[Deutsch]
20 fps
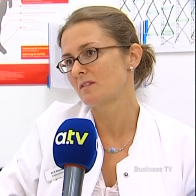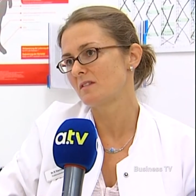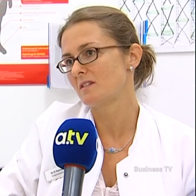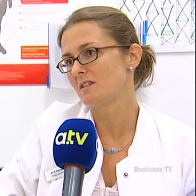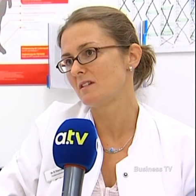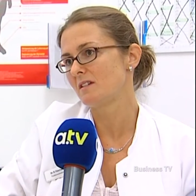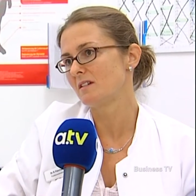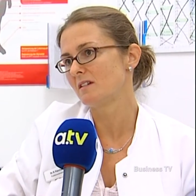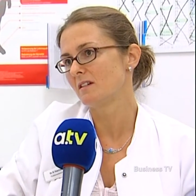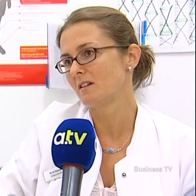
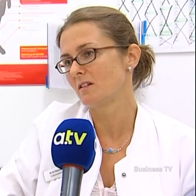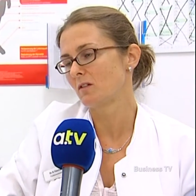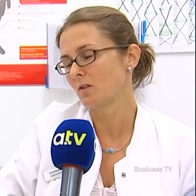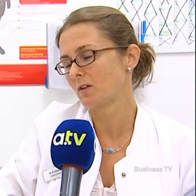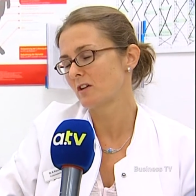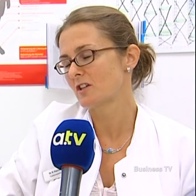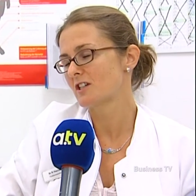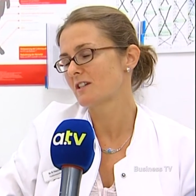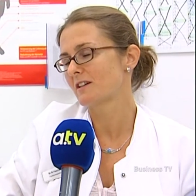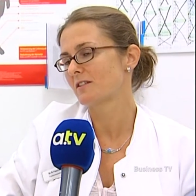die in
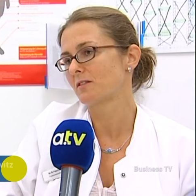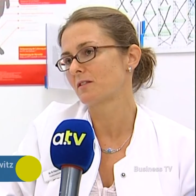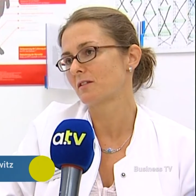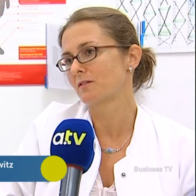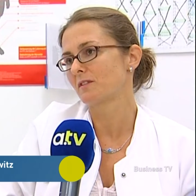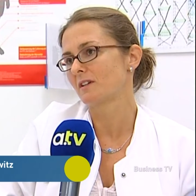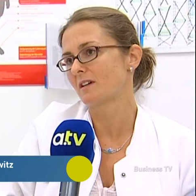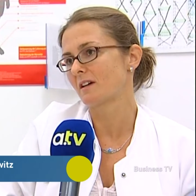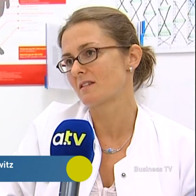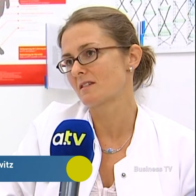Deutschland und
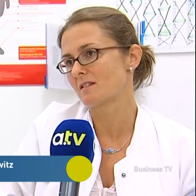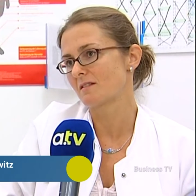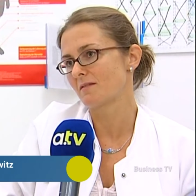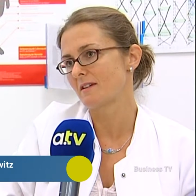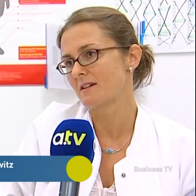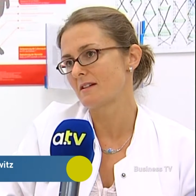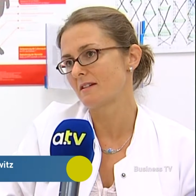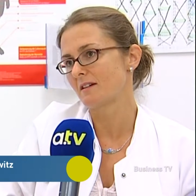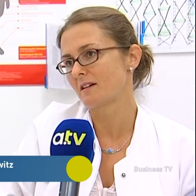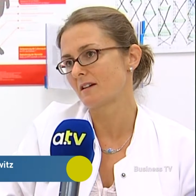auf der ganzen
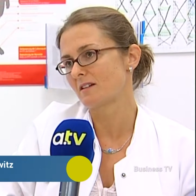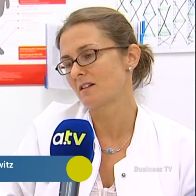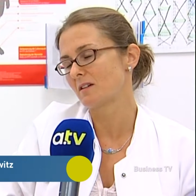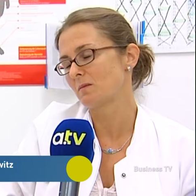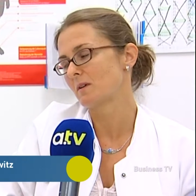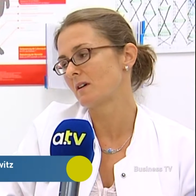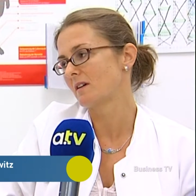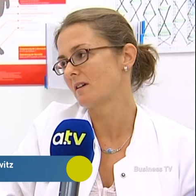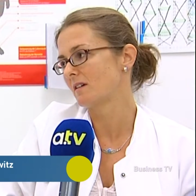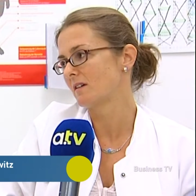Welt gerade
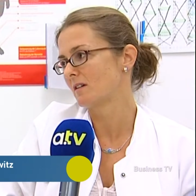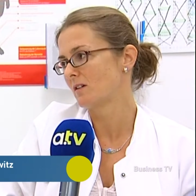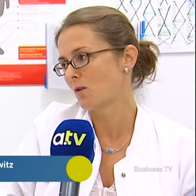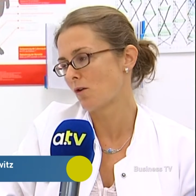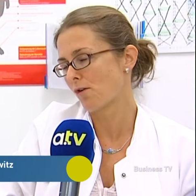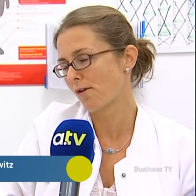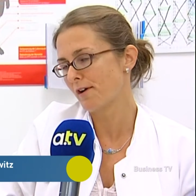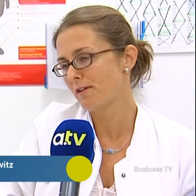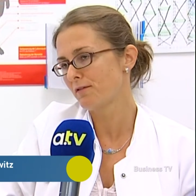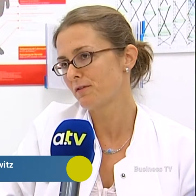immer
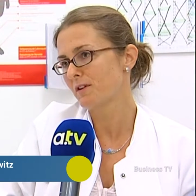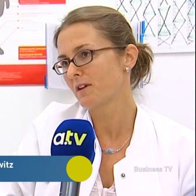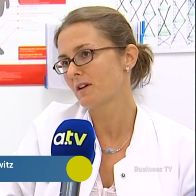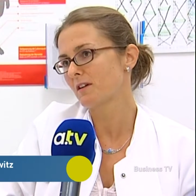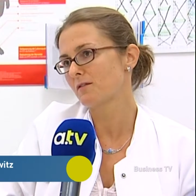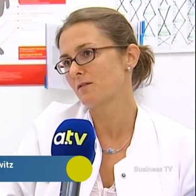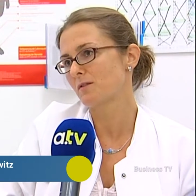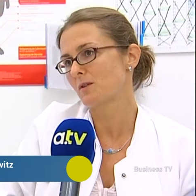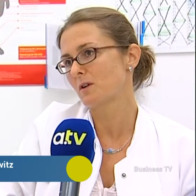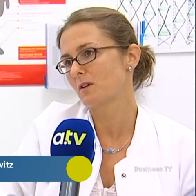
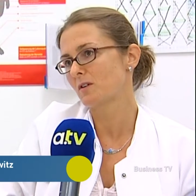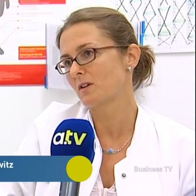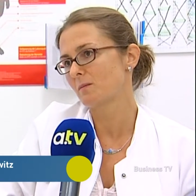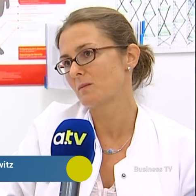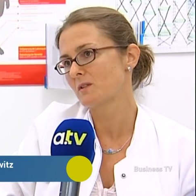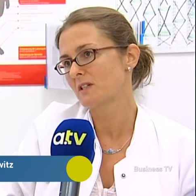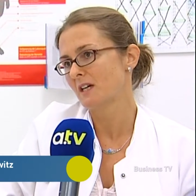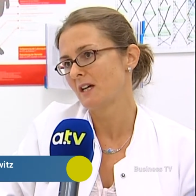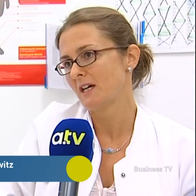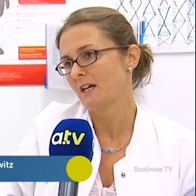häufiger
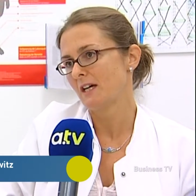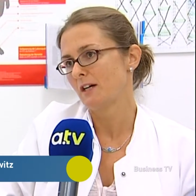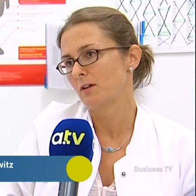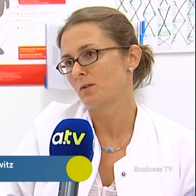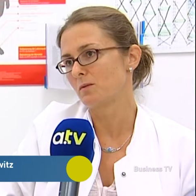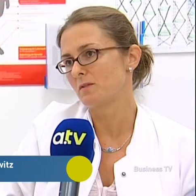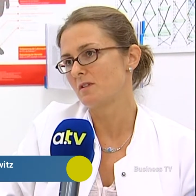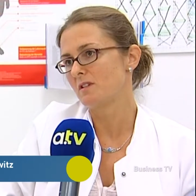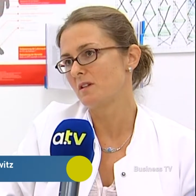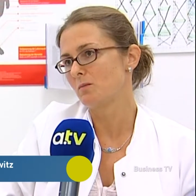vorkommt
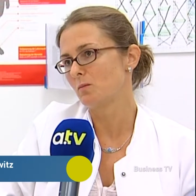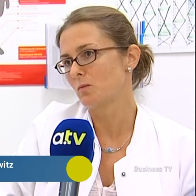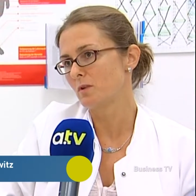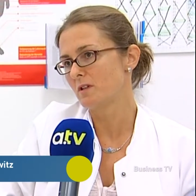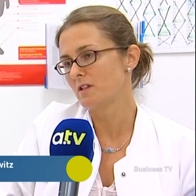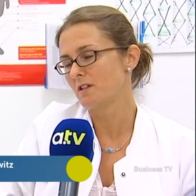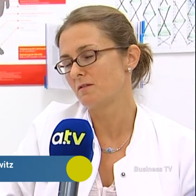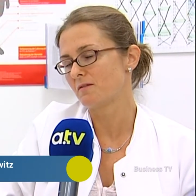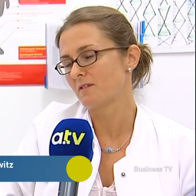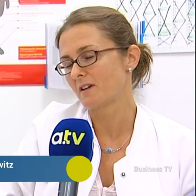und die
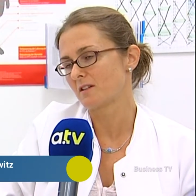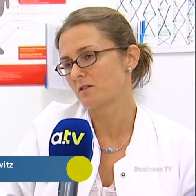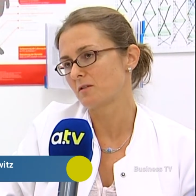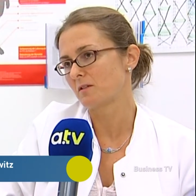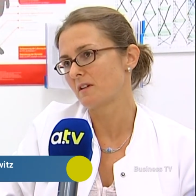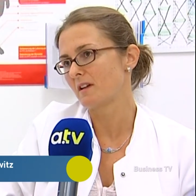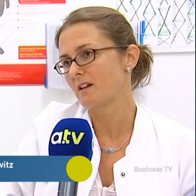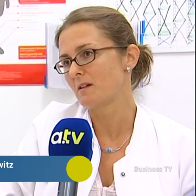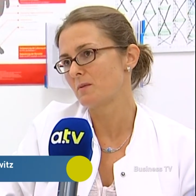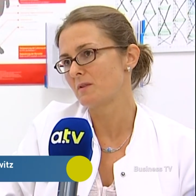
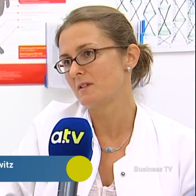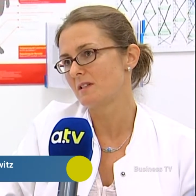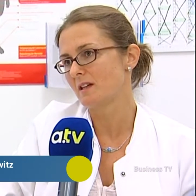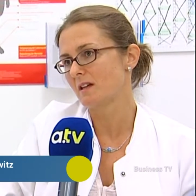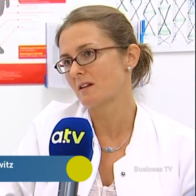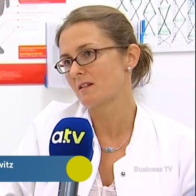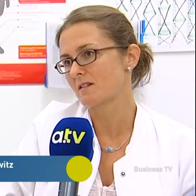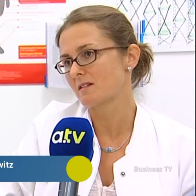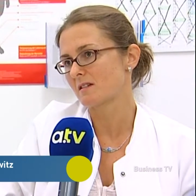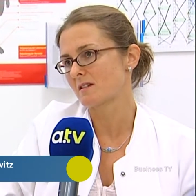multifaktoriell
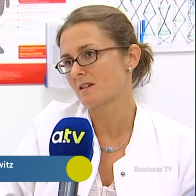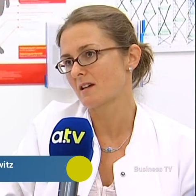bedingt ist.